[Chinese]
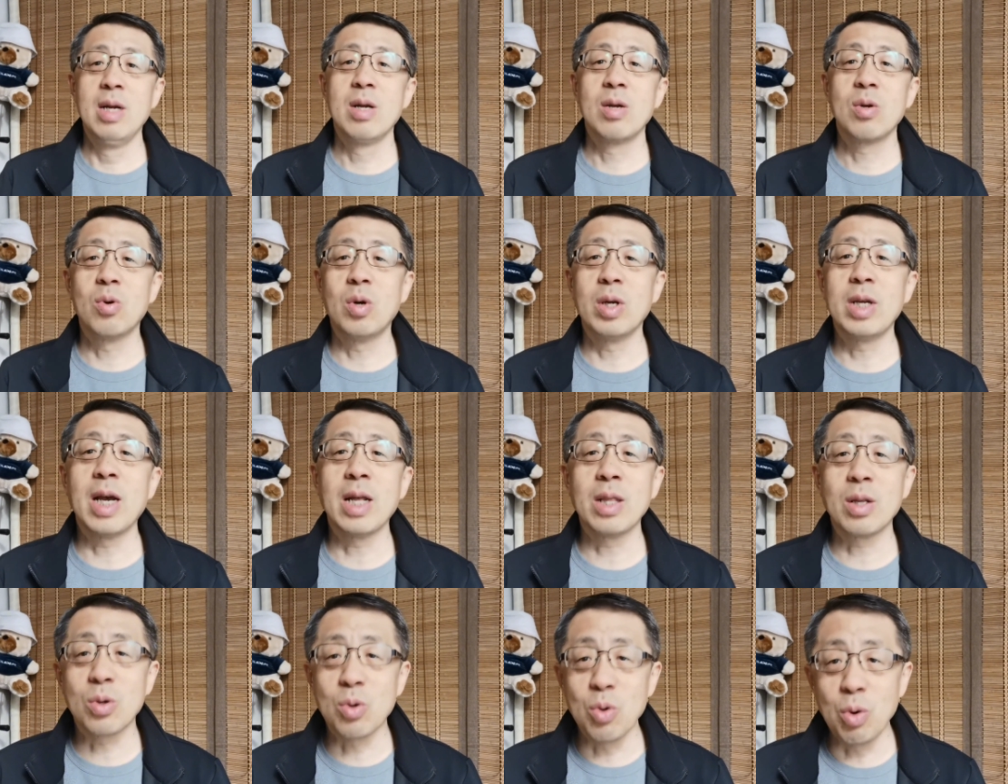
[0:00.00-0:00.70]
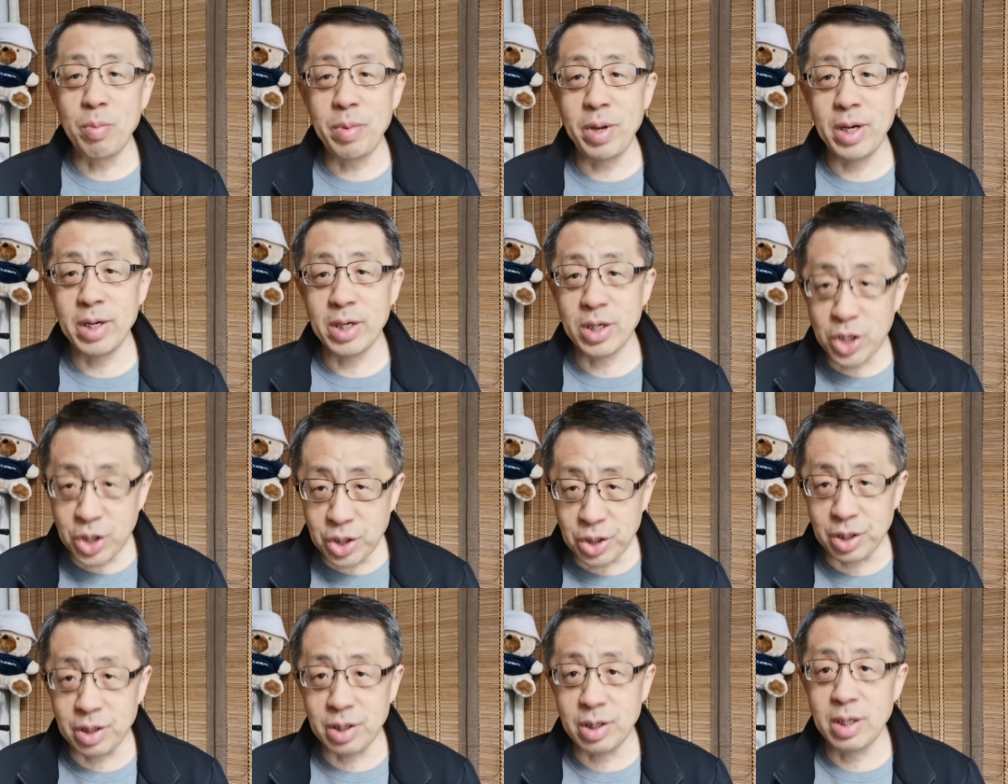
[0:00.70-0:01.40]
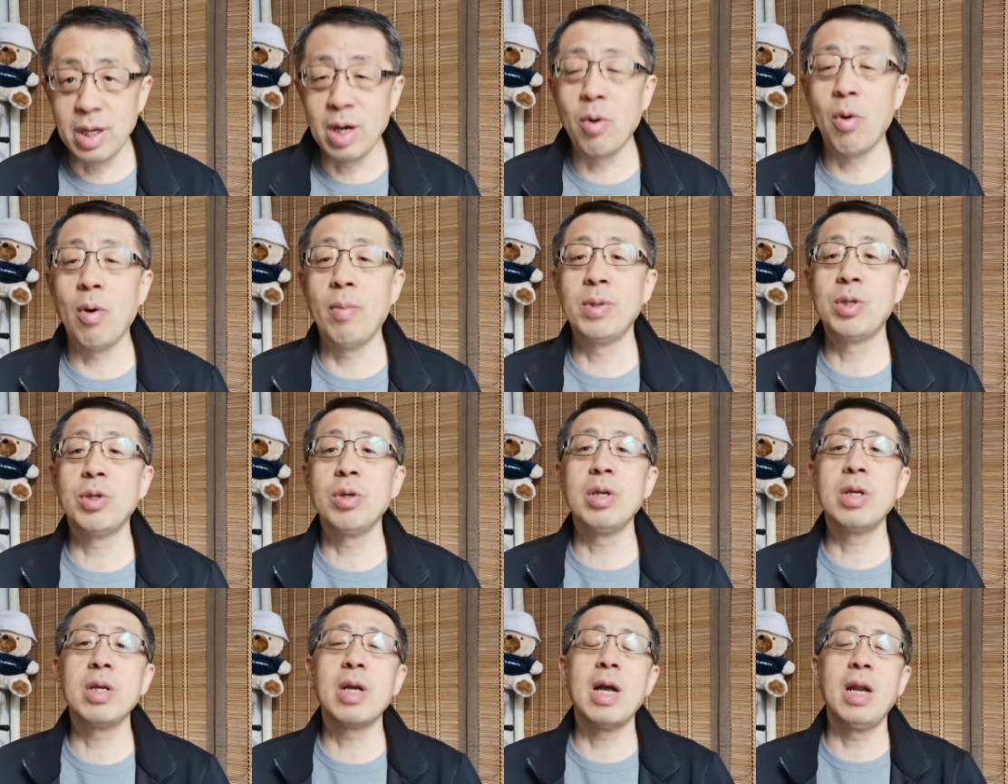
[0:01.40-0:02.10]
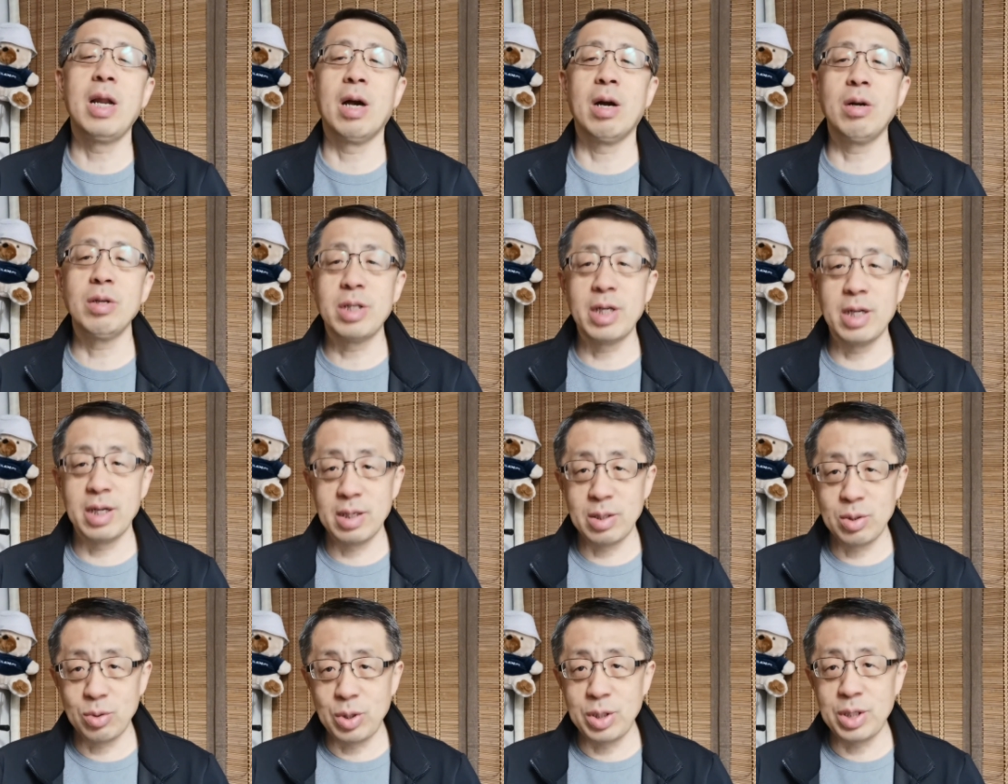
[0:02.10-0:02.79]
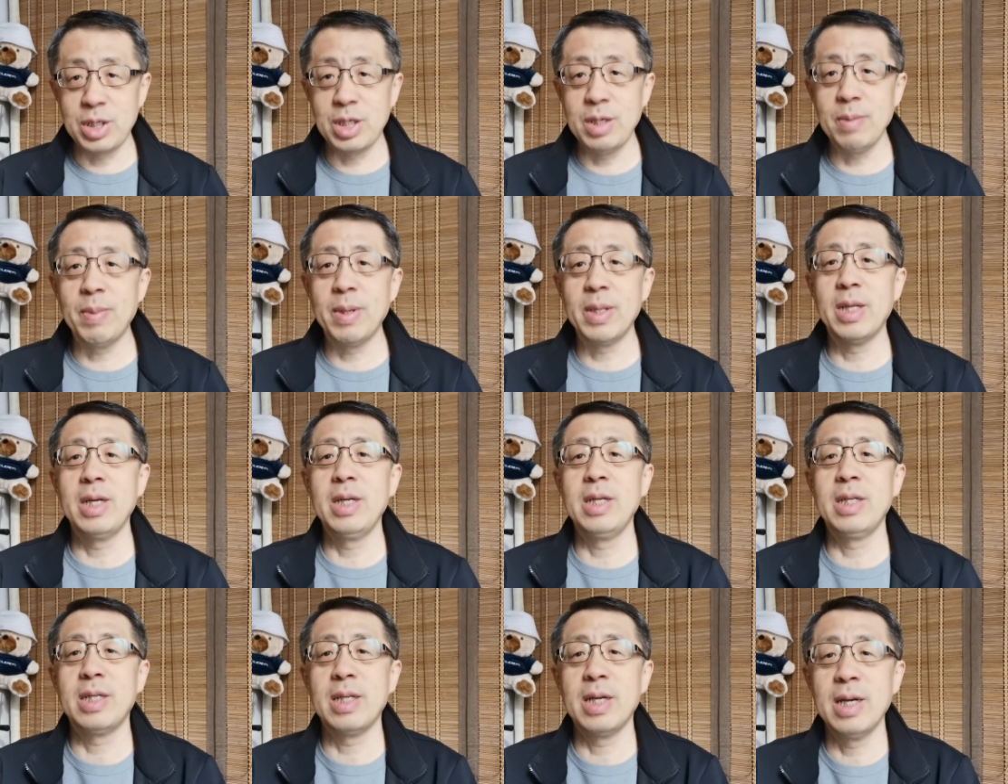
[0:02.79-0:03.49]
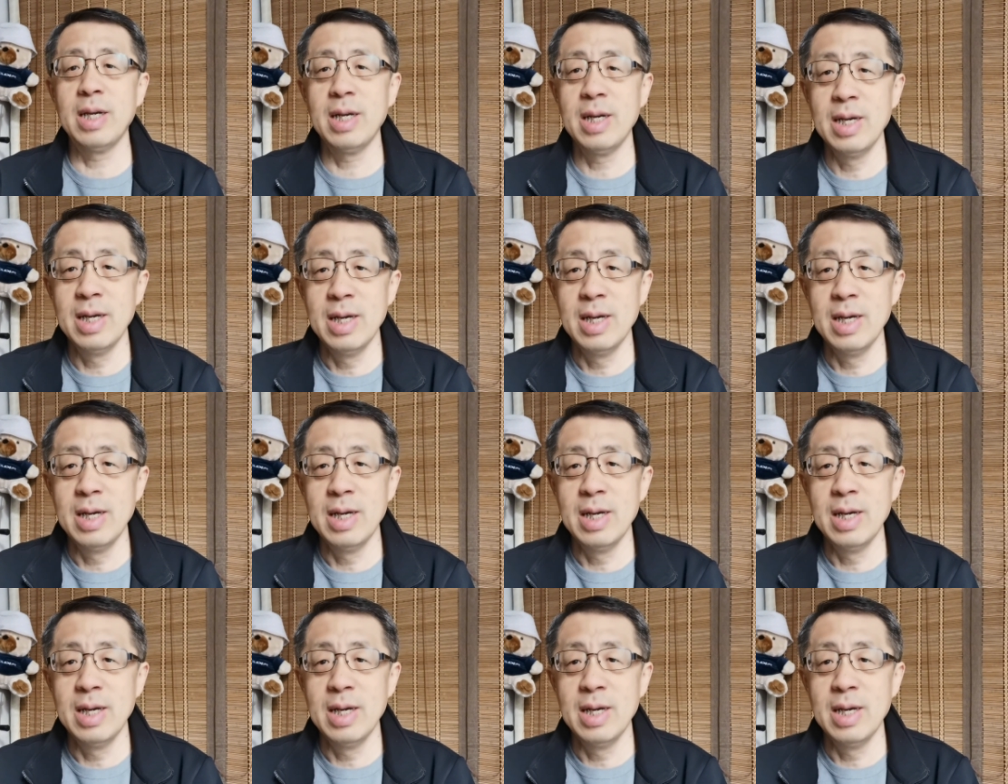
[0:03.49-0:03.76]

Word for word: 国家的公民是，那我们就应该了解最基本的一些